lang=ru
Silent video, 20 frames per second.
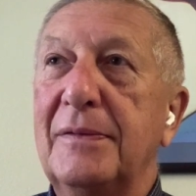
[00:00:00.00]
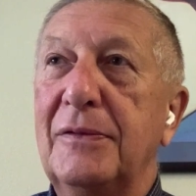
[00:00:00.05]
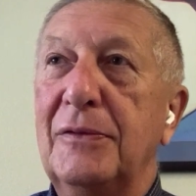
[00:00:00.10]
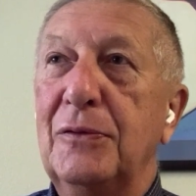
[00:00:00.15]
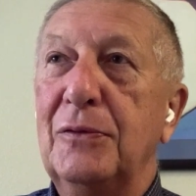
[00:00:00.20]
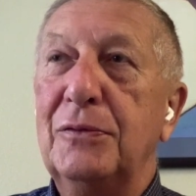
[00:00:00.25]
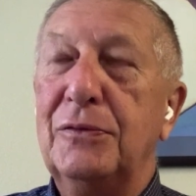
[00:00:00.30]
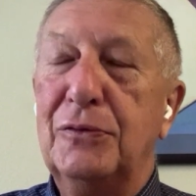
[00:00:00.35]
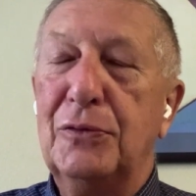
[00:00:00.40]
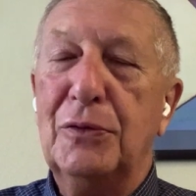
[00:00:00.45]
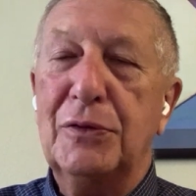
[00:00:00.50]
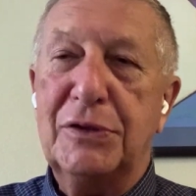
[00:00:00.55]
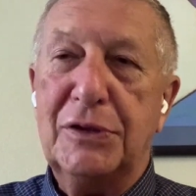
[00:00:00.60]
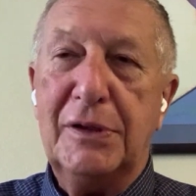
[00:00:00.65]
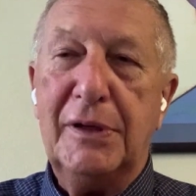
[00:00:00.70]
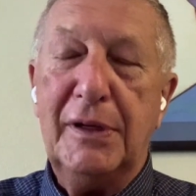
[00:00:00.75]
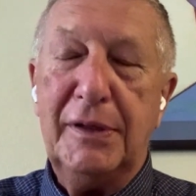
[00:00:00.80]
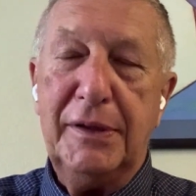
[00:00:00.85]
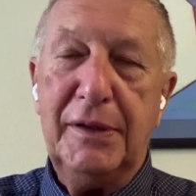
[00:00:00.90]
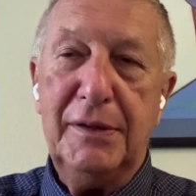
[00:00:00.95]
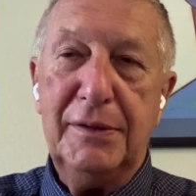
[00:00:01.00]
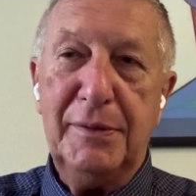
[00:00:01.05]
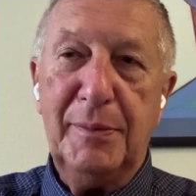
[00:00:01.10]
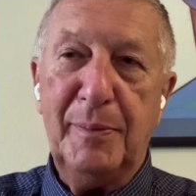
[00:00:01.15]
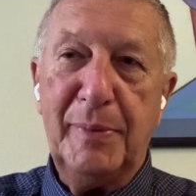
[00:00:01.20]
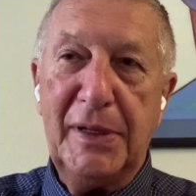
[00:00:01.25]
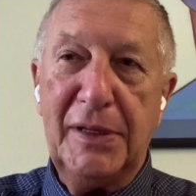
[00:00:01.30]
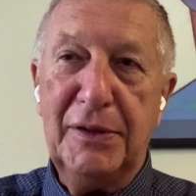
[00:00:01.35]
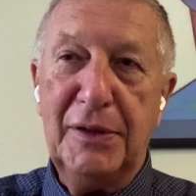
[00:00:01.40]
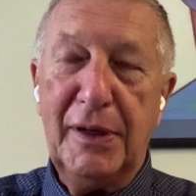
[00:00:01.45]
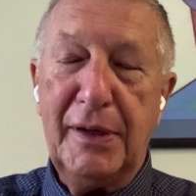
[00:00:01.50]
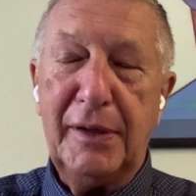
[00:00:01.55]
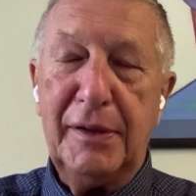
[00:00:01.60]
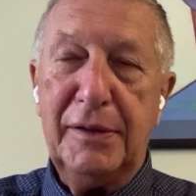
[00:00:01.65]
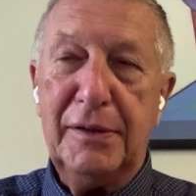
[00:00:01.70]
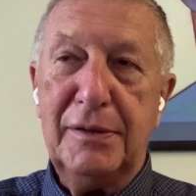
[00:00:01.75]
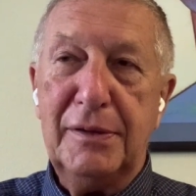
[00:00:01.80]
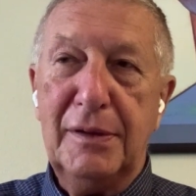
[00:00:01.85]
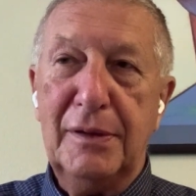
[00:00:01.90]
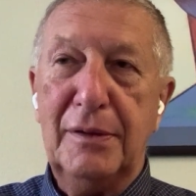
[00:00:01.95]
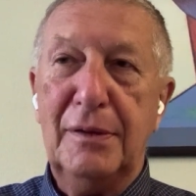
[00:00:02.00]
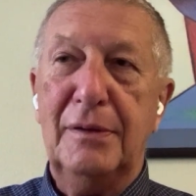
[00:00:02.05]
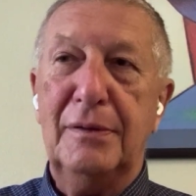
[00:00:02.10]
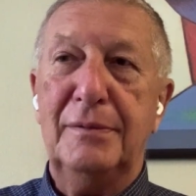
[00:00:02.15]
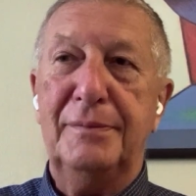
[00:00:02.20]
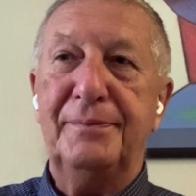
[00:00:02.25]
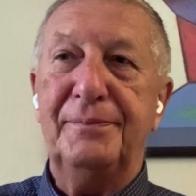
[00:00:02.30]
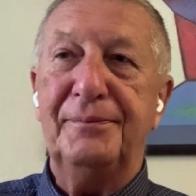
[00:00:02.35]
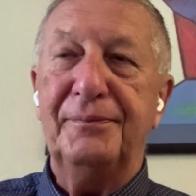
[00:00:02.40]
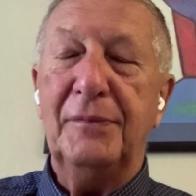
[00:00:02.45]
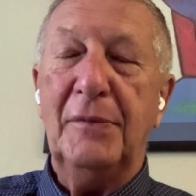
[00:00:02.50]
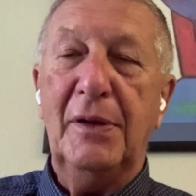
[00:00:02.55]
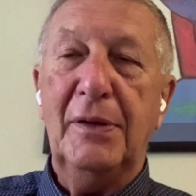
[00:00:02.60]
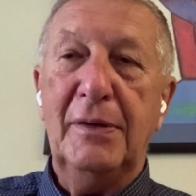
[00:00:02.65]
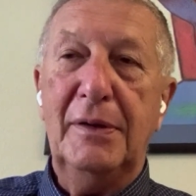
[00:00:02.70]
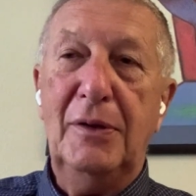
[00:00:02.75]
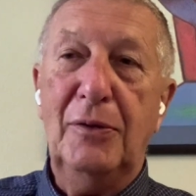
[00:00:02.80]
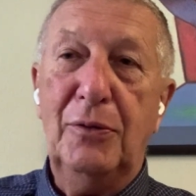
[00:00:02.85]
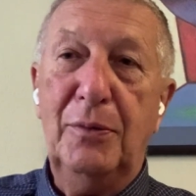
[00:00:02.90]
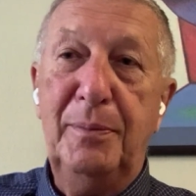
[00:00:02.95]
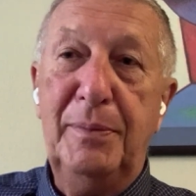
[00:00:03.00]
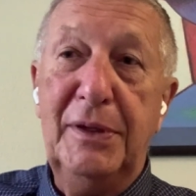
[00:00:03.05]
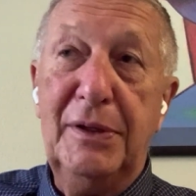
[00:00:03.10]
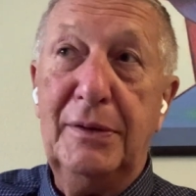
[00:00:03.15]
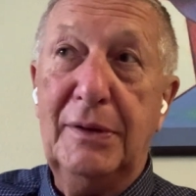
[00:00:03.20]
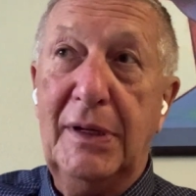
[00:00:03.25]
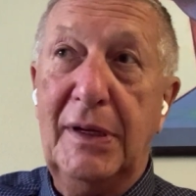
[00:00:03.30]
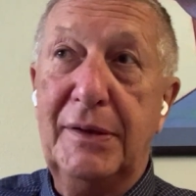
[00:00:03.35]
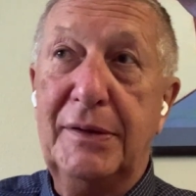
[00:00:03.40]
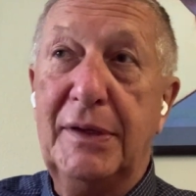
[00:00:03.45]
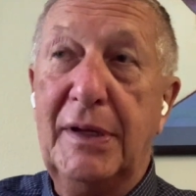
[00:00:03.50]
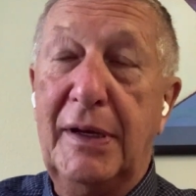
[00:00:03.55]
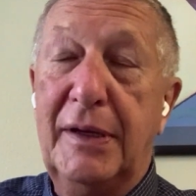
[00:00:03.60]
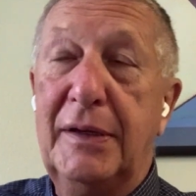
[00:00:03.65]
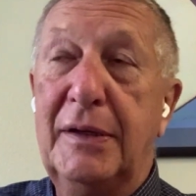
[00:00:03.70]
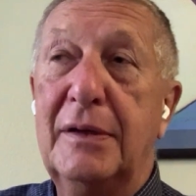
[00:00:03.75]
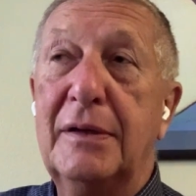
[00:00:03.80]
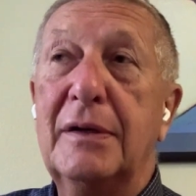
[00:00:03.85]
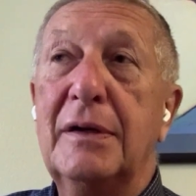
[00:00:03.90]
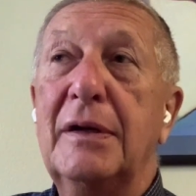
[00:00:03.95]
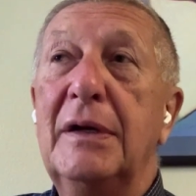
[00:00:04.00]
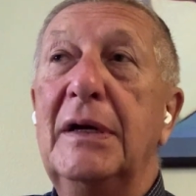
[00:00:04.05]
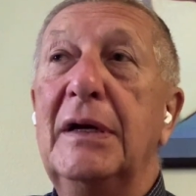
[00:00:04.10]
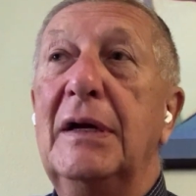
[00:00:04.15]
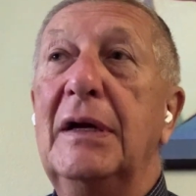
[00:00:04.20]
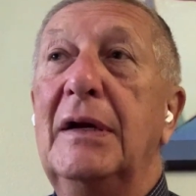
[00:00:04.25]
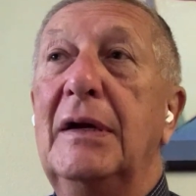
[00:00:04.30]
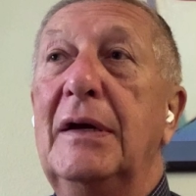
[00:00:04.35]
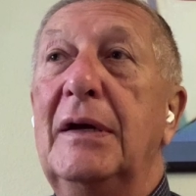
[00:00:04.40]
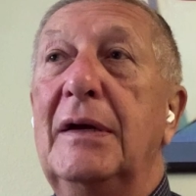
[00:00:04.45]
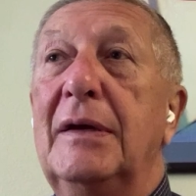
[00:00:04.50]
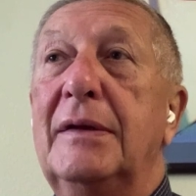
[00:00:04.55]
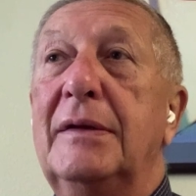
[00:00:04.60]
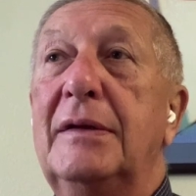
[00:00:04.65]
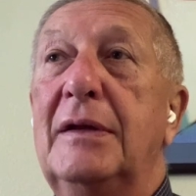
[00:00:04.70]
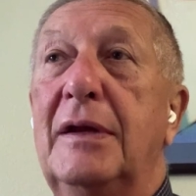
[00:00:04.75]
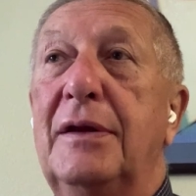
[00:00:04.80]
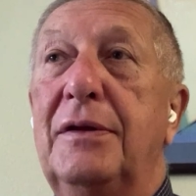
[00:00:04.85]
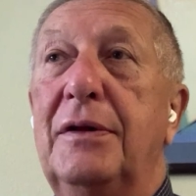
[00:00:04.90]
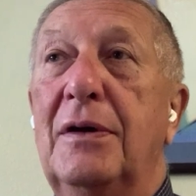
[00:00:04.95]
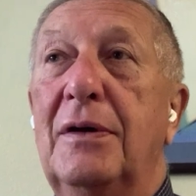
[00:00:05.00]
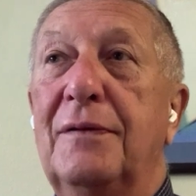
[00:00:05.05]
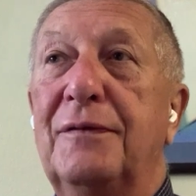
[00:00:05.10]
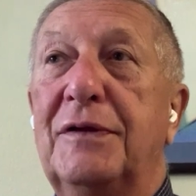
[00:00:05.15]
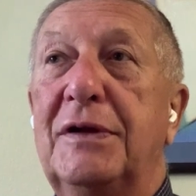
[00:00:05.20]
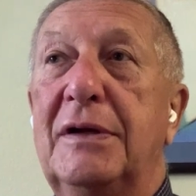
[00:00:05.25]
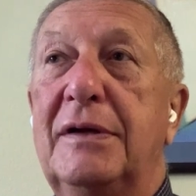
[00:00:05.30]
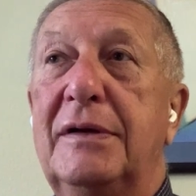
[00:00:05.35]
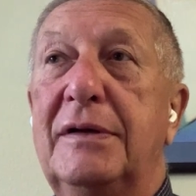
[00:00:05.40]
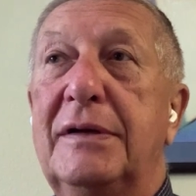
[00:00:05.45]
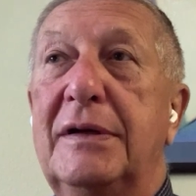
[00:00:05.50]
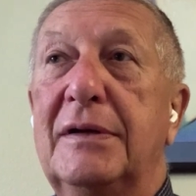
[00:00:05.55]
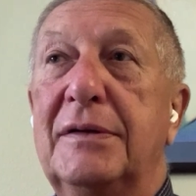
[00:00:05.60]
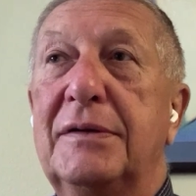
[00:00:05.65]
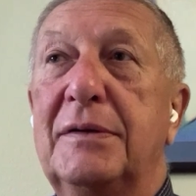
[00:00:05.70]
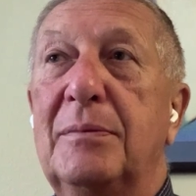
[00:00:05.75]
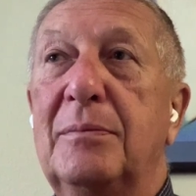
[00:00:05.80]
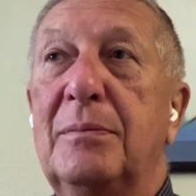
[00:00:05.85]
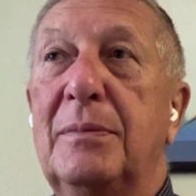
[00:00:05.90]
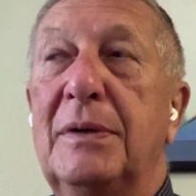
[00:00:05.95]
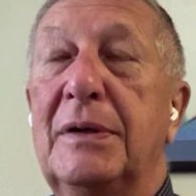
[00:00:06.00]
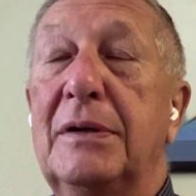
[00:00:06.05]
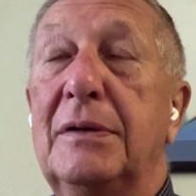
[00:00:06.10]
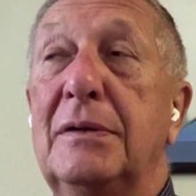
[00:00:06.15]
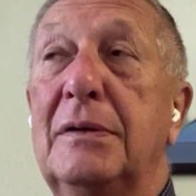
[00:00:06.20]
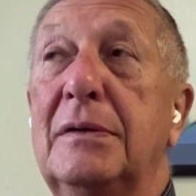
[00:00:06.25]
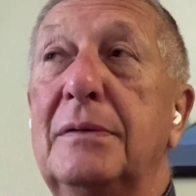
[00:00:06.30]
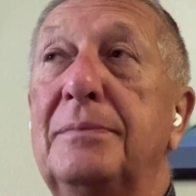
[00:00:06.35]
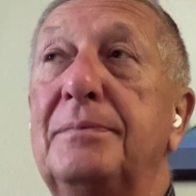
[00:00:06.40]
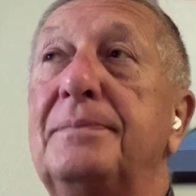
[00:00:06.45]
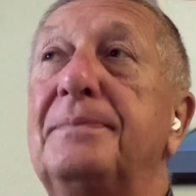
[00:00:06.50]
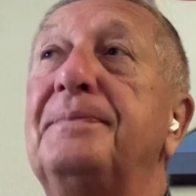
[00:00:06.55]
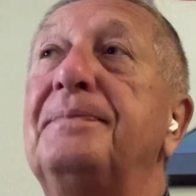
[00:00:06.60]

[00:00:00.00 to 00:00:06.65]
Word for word: ну, тоже какие-то подарки делала. Любила она их. Для нее авторитетом был